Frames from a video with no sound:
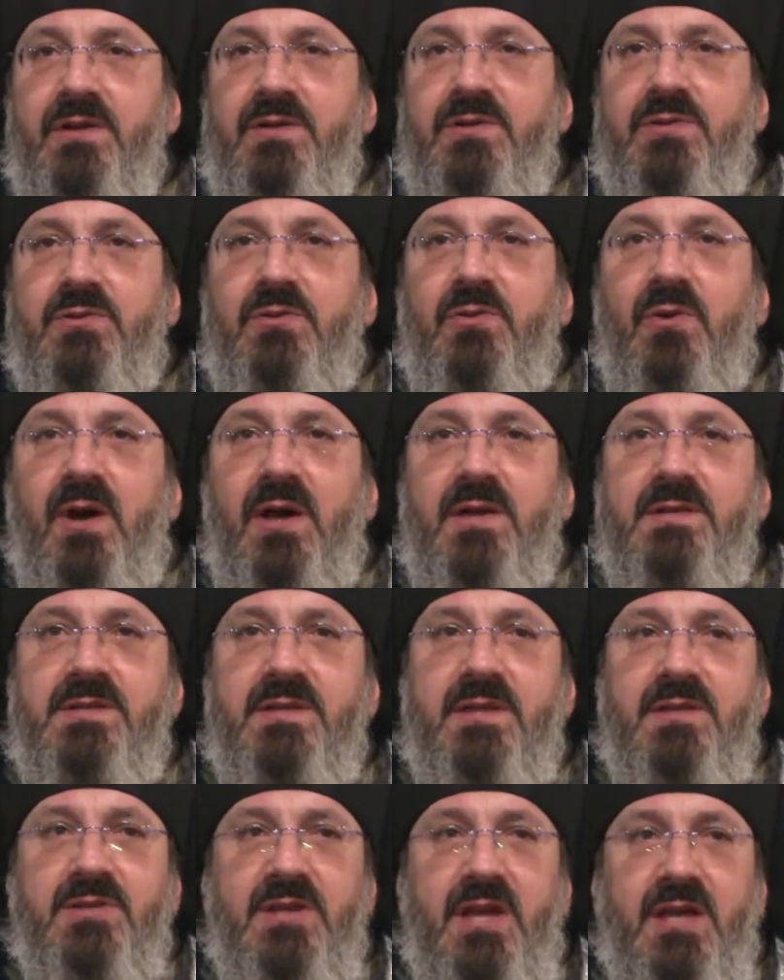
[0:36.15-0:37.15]
что
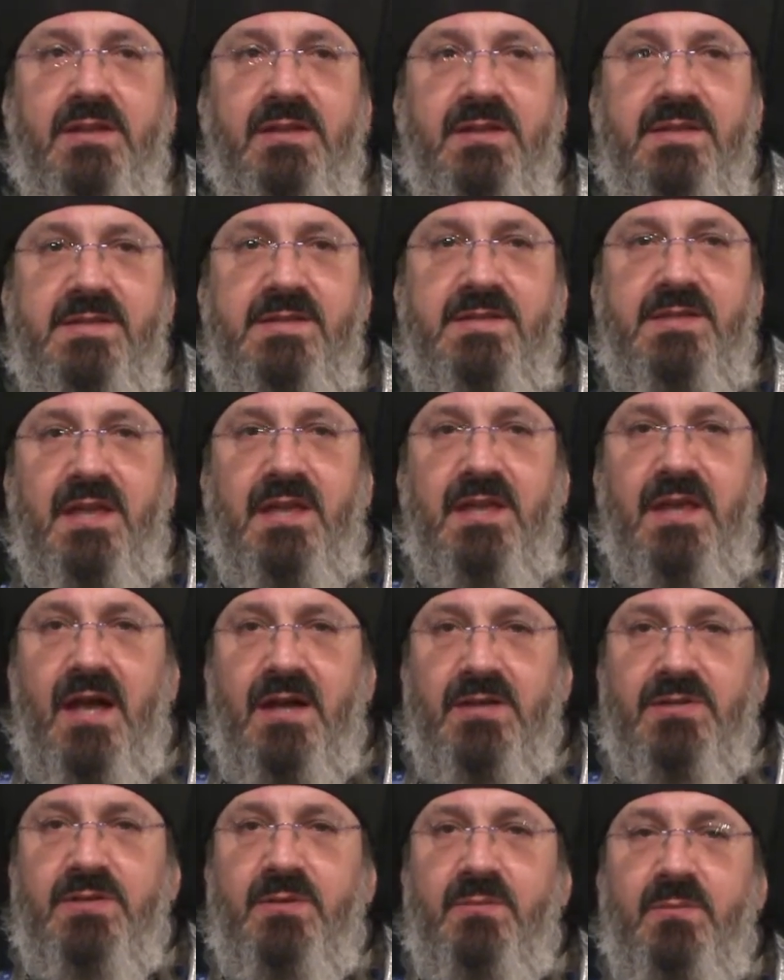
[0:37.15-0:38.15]
означает
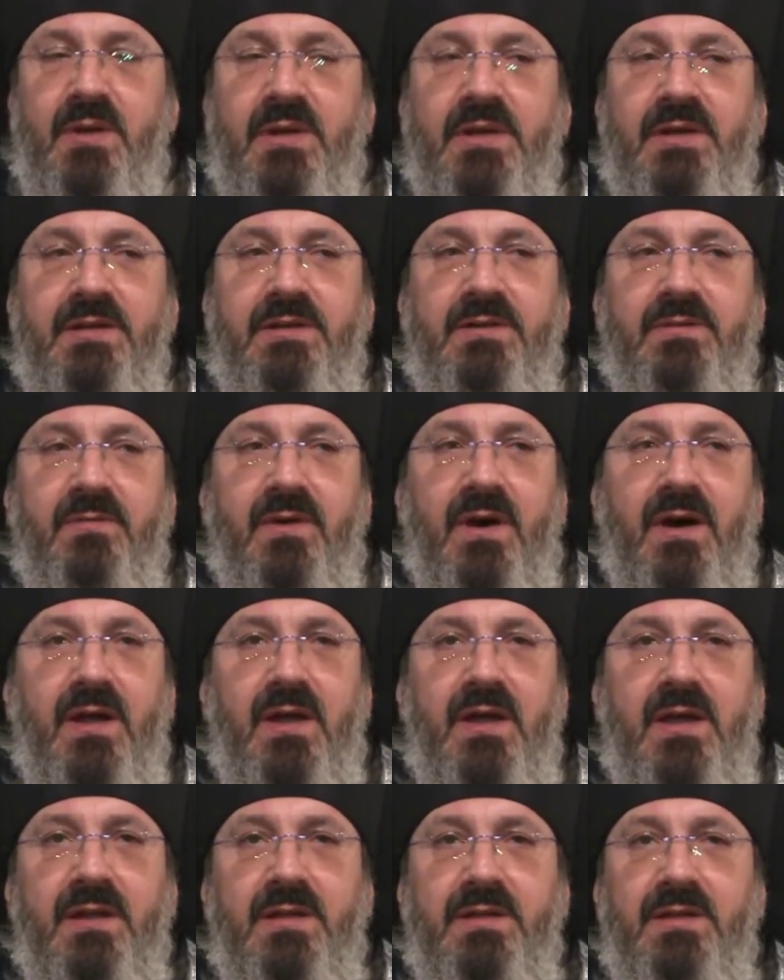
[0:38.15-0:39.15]
настоящая молитва,
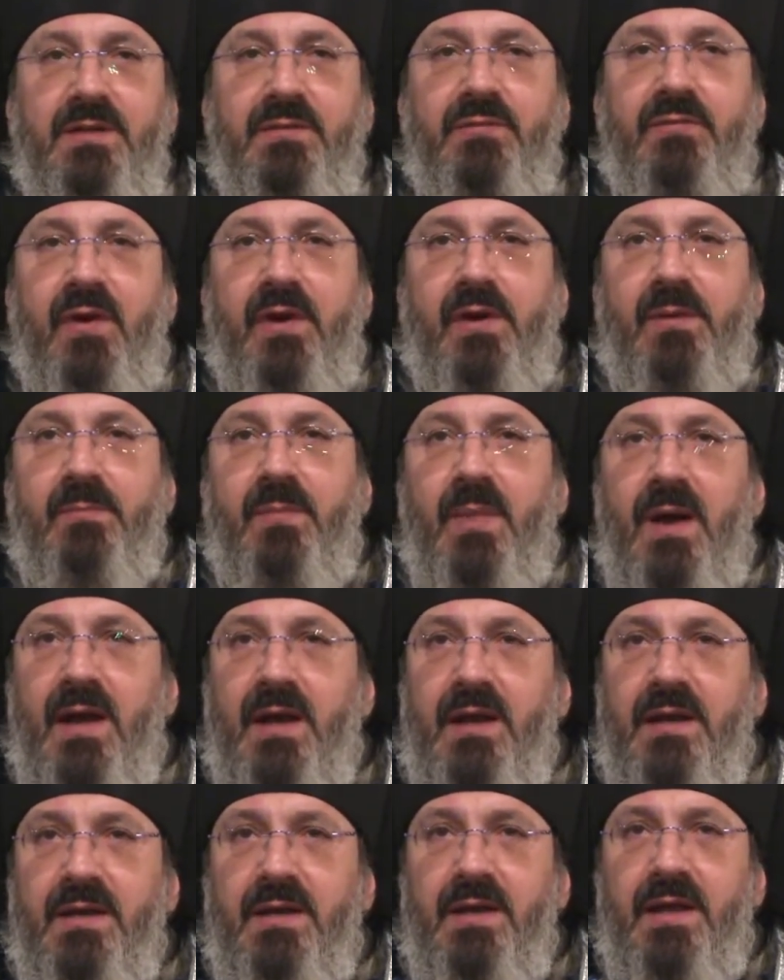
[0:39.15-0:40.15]

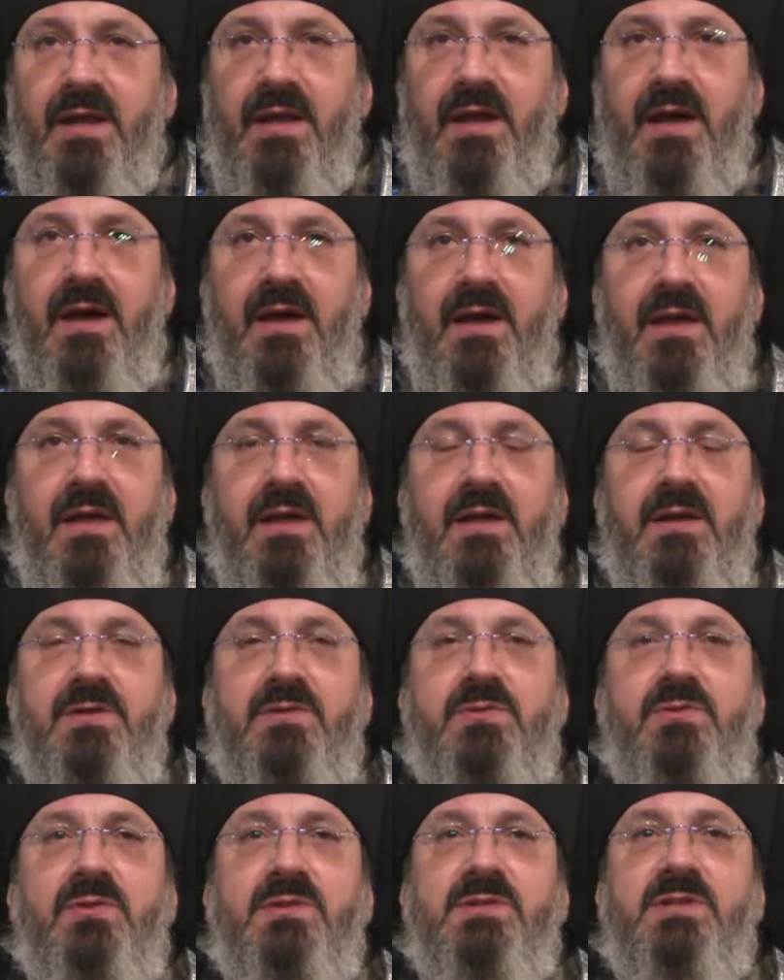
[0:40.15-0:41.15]
неформальная,
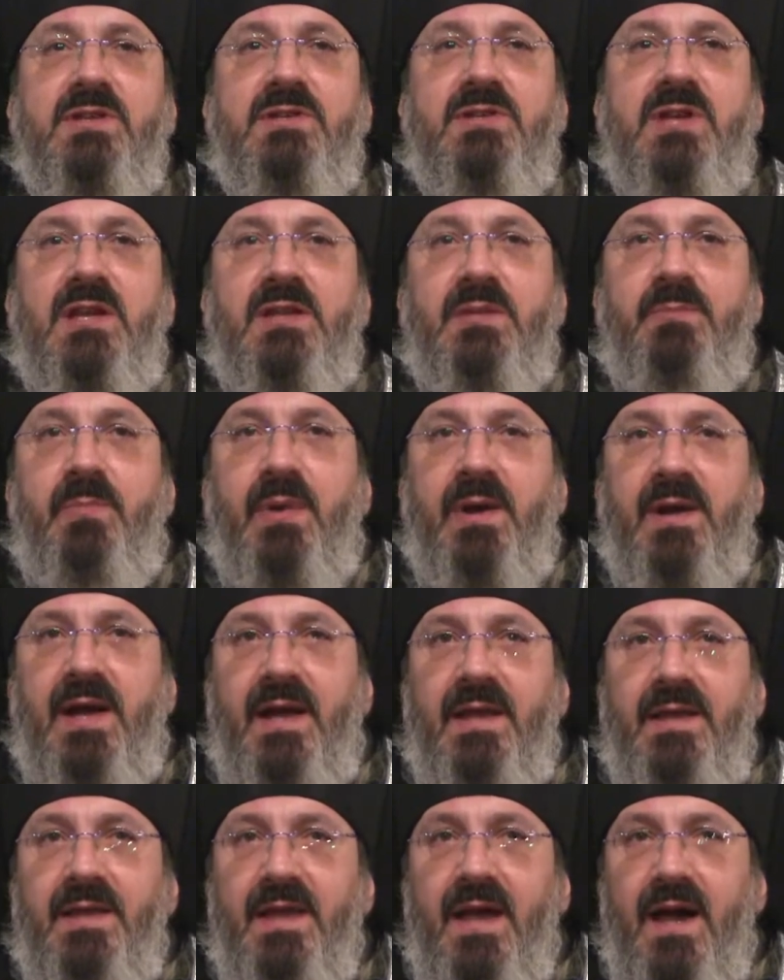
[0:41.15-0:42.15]
что означает
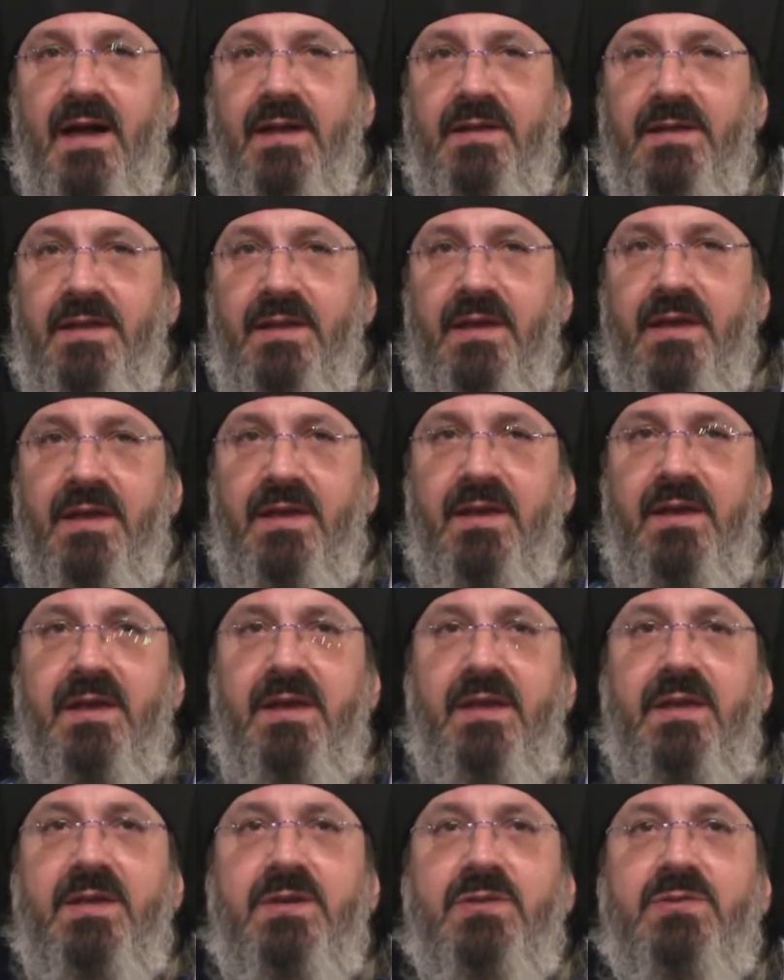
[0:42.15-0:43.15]
покаяние
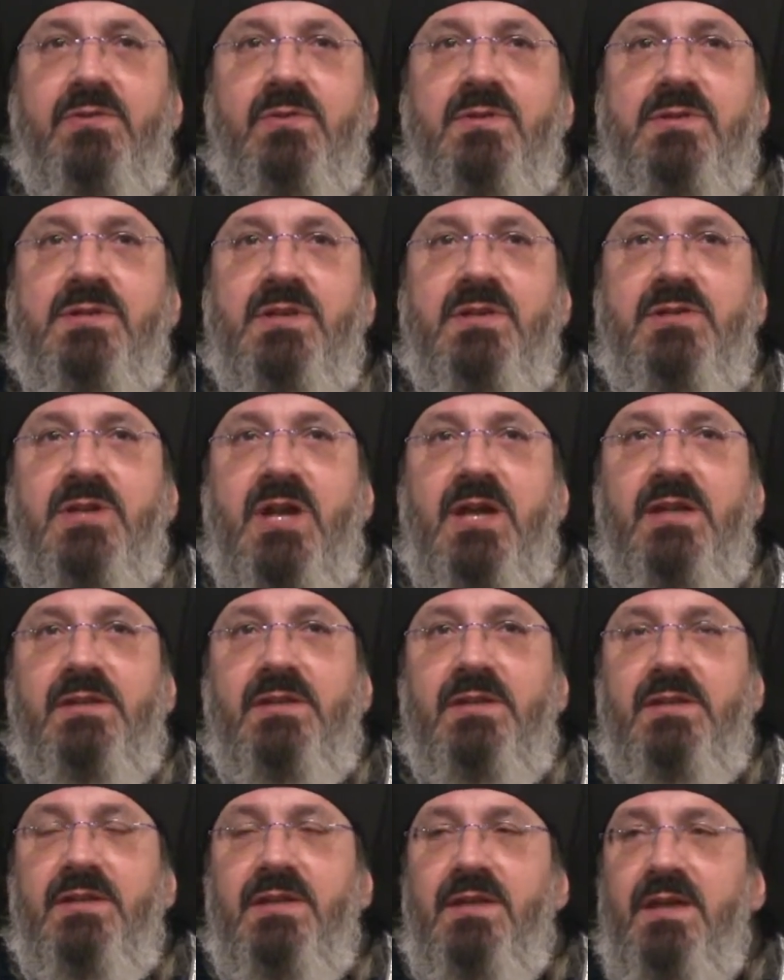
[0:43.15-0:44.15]
и что
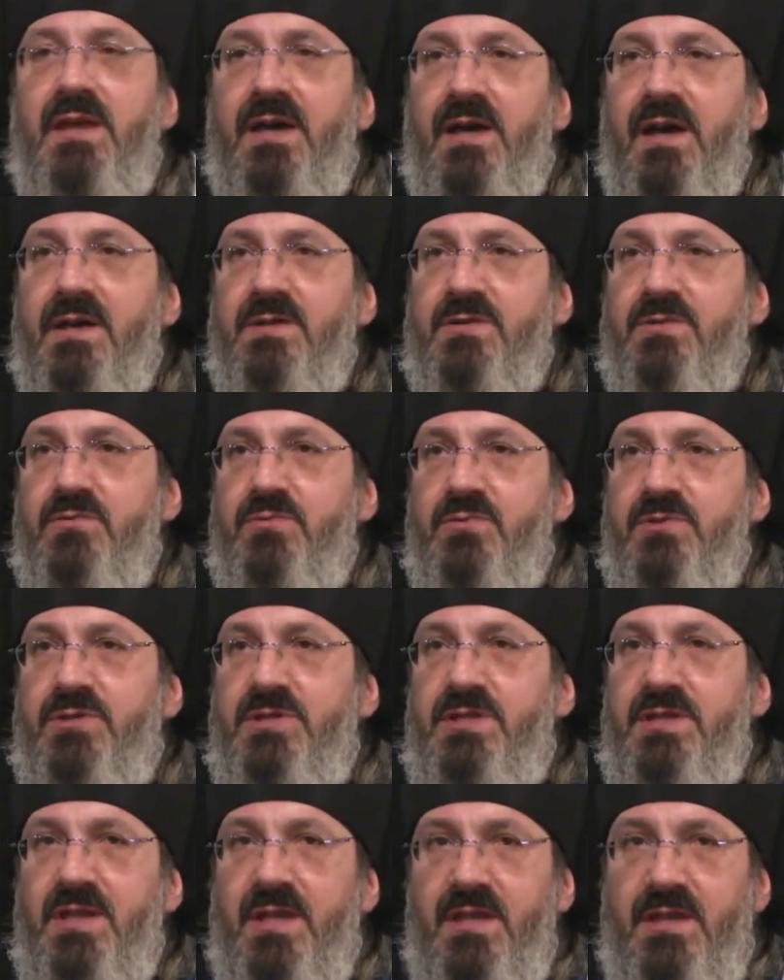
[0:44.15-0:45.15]
означает
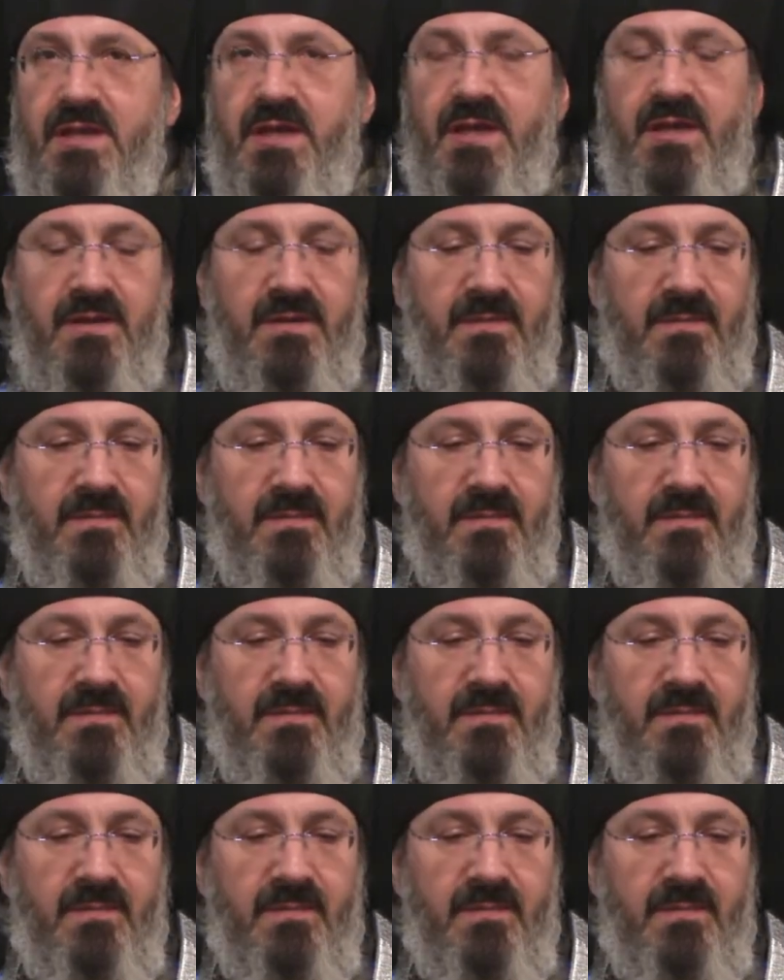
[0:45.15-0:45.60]
неосуждение.